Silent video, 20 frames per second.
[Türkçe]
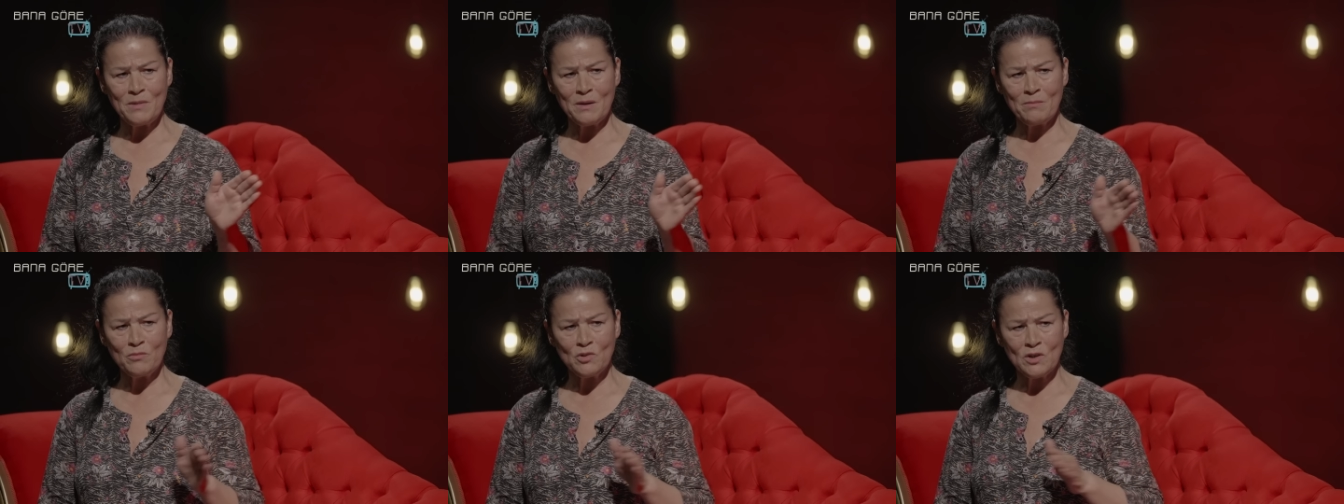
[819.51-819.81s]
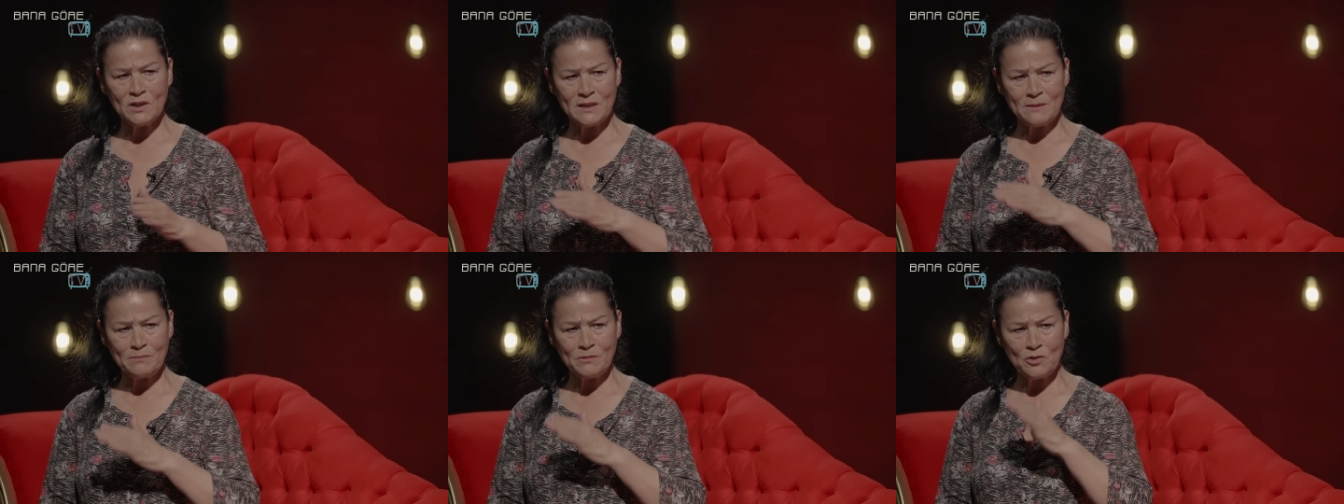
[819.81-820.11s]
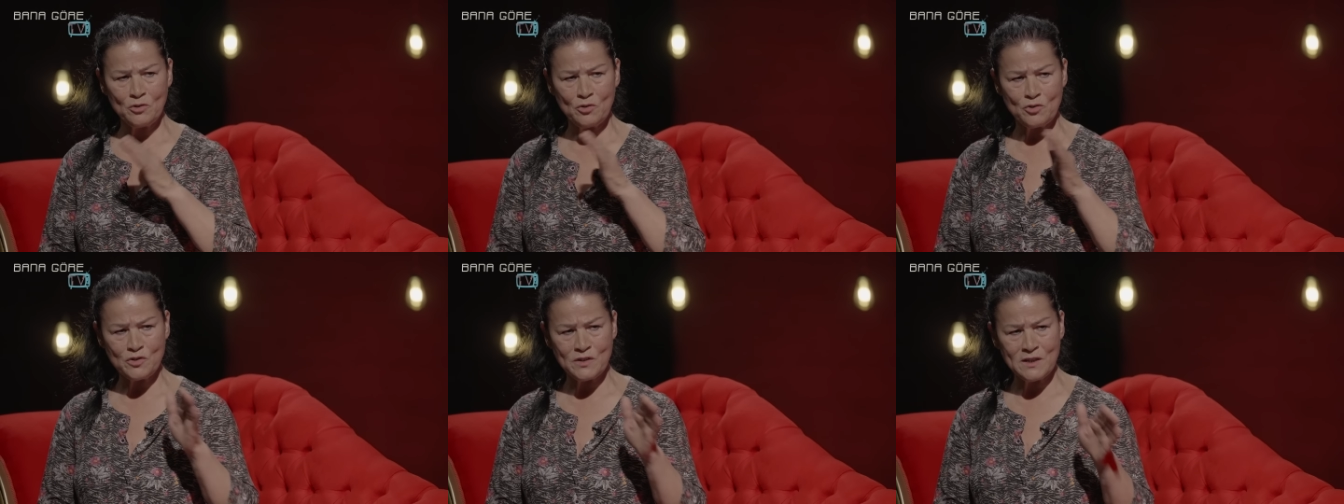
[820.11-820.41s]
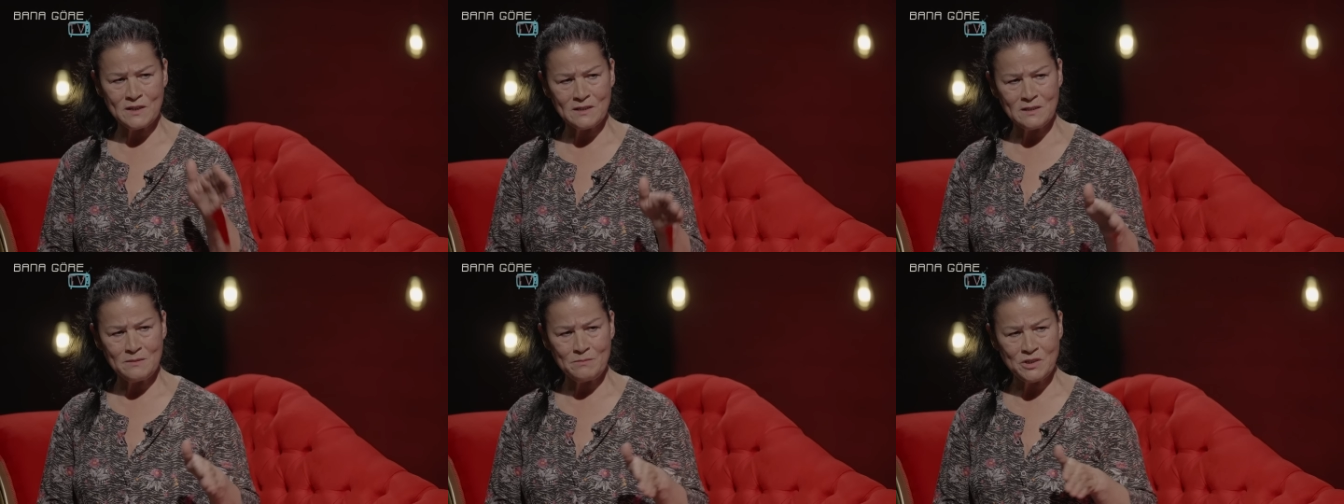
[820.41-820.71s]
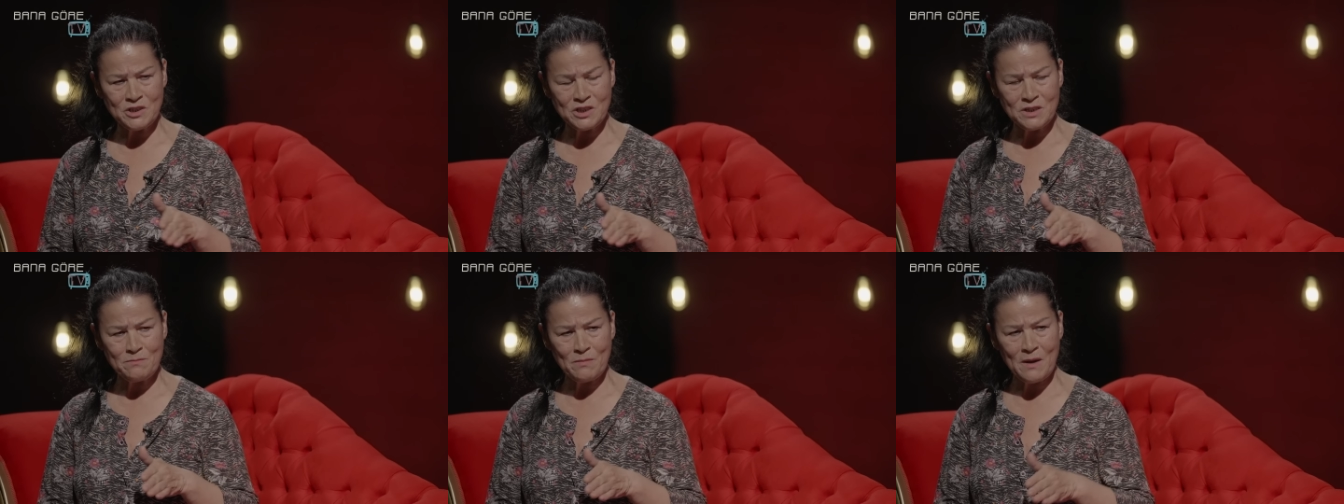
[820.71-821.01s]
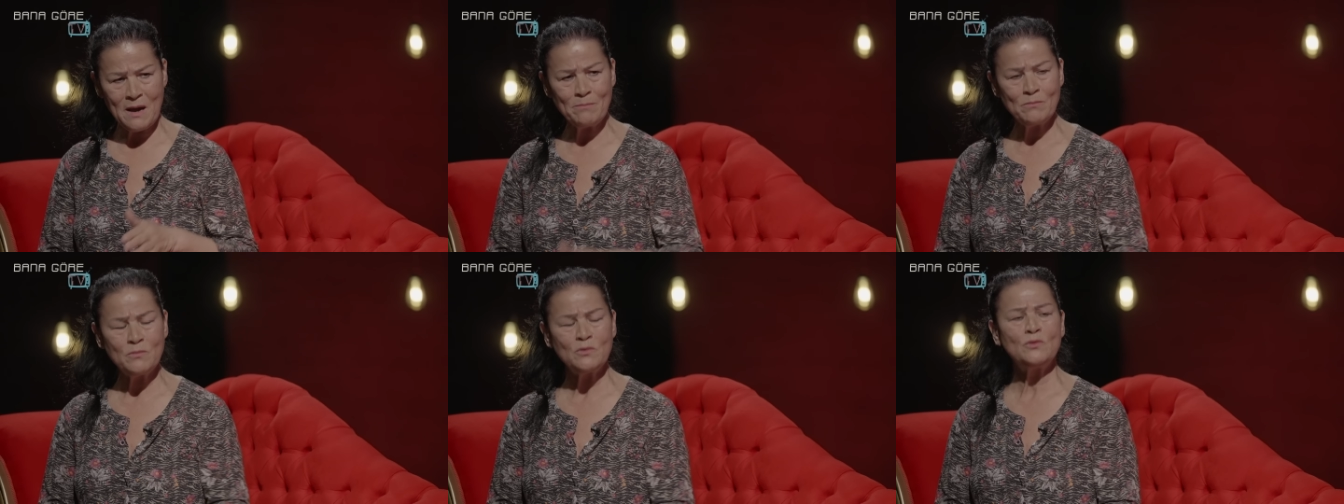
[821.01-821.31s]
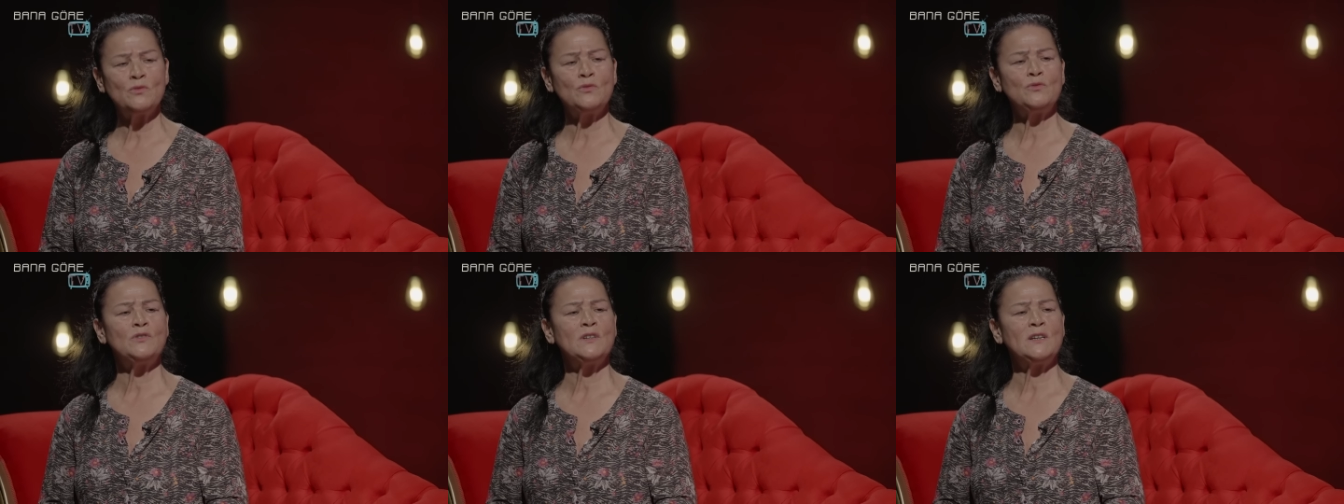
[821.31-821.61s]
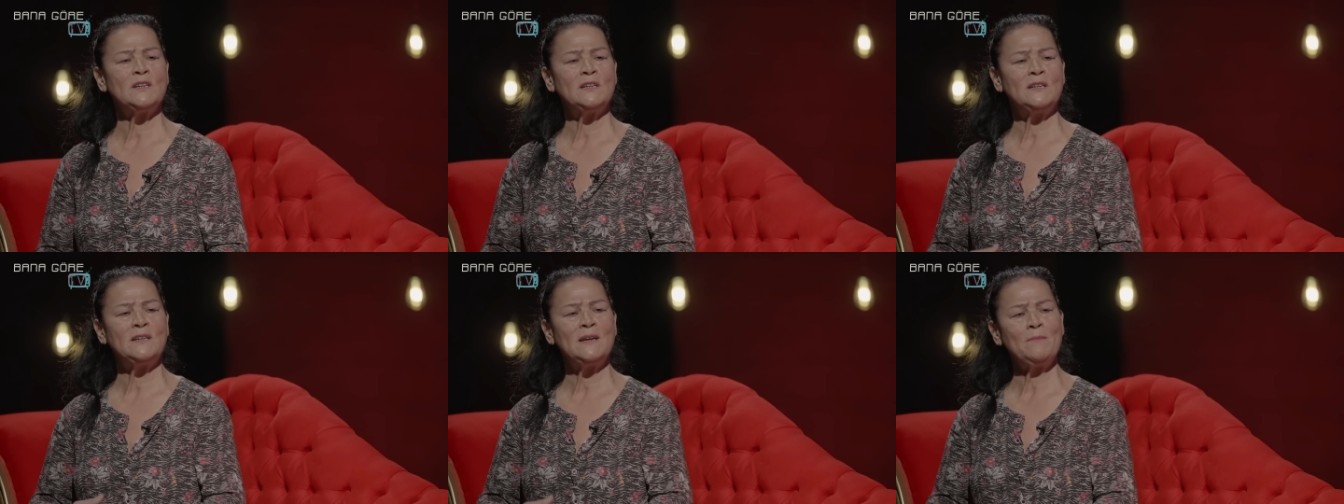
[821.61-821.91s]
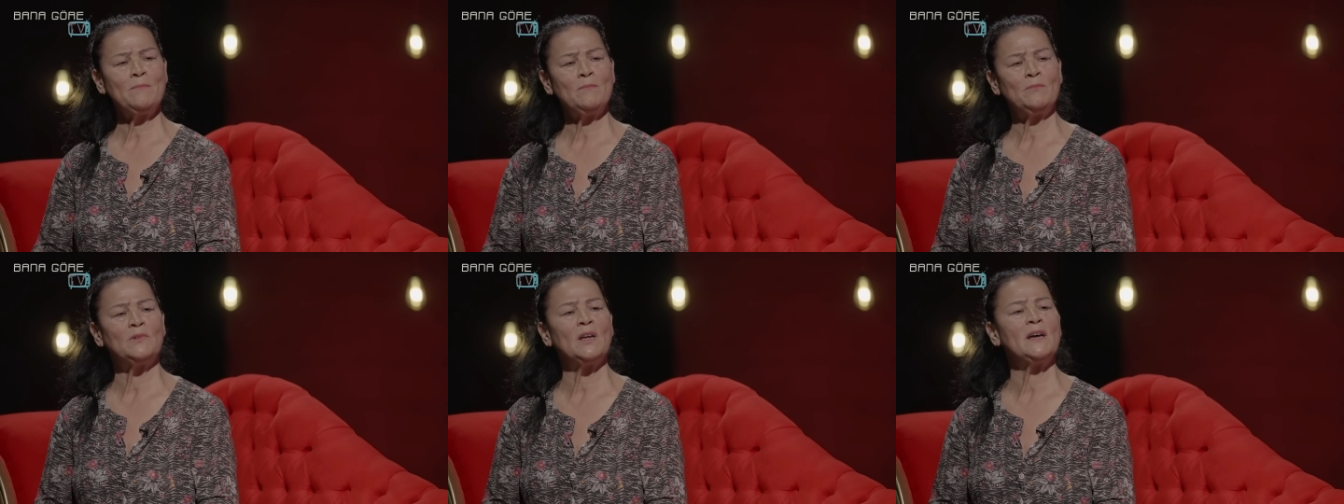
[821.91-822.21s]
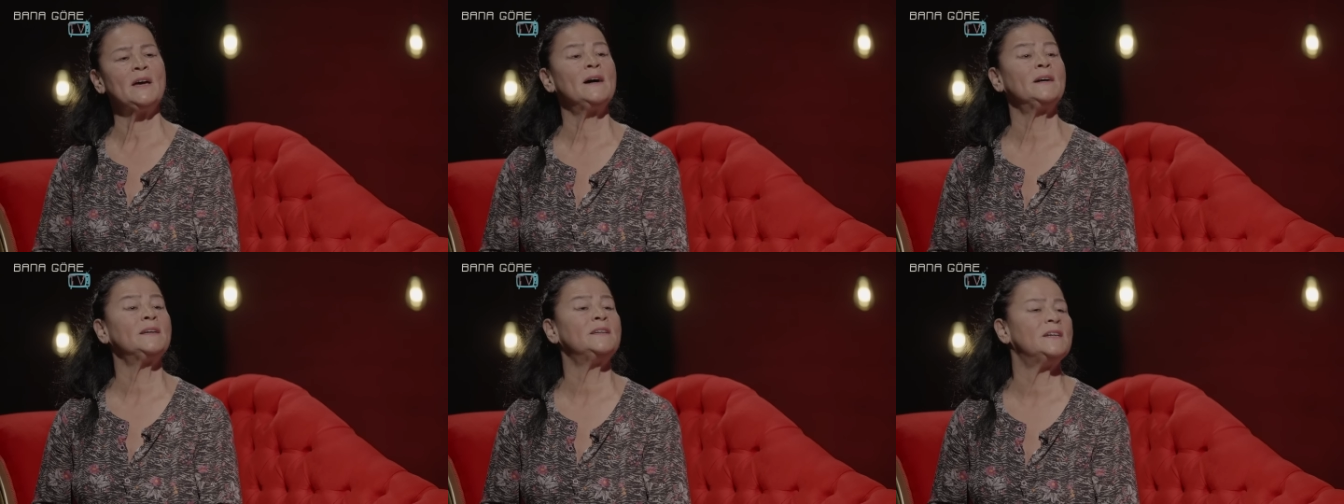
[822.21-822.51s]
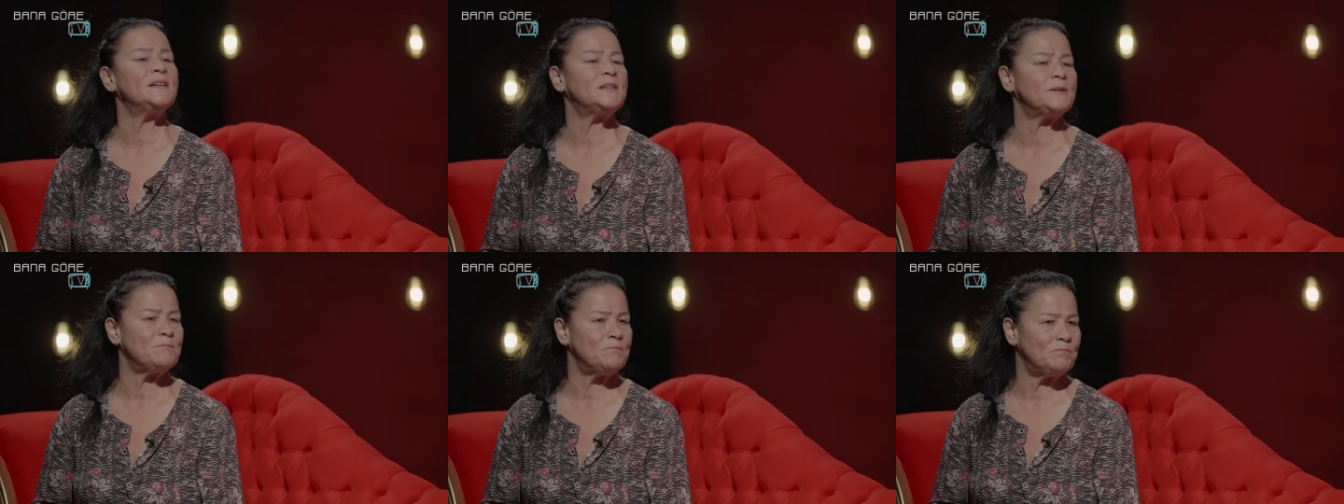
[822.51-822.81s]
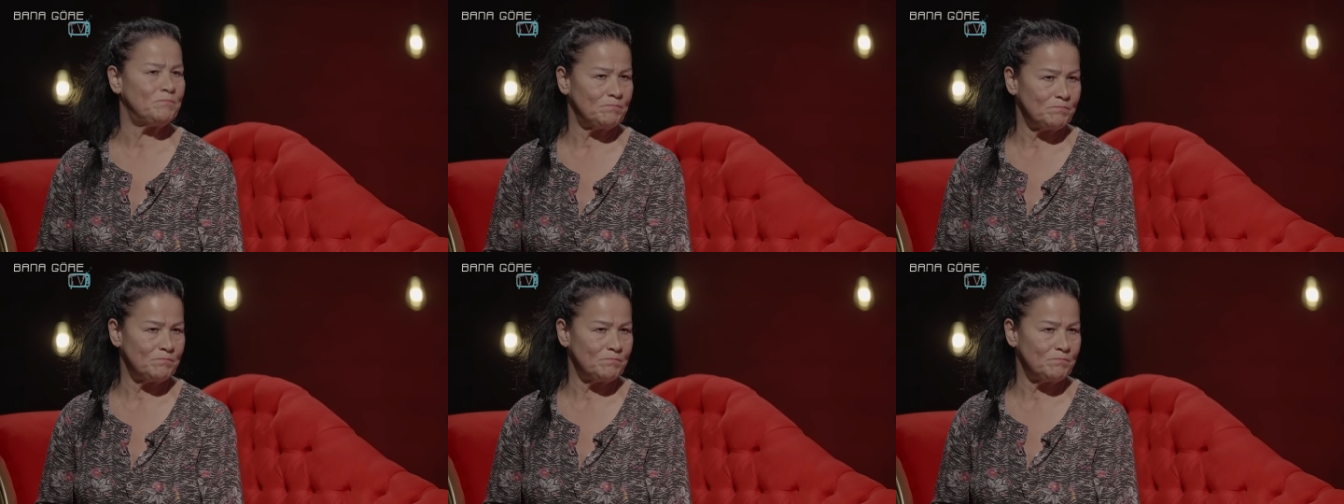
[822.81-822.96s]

Ben buna tepki gösterdiğim için ben bunun üzerine dayak yerim.